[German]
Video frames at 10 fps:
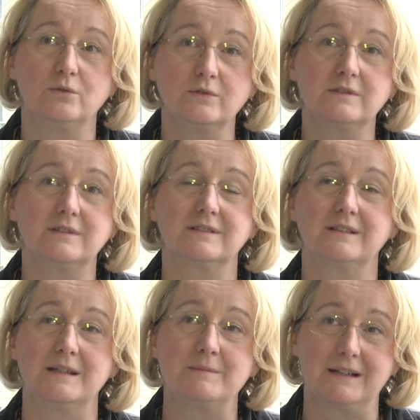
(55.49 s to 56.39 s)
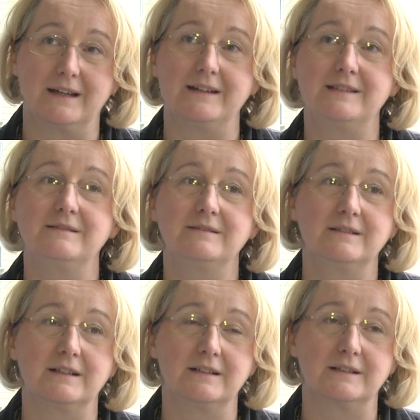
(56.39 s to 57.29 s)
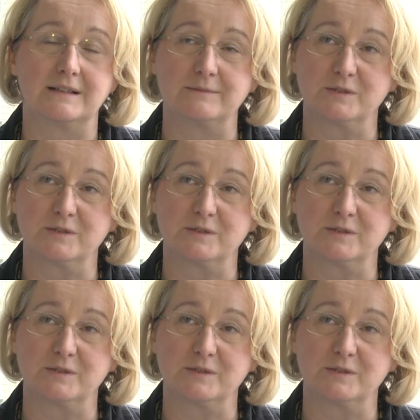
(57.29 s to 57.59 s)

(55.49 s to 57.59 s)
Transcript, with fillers: und äh, im gleichen, äh,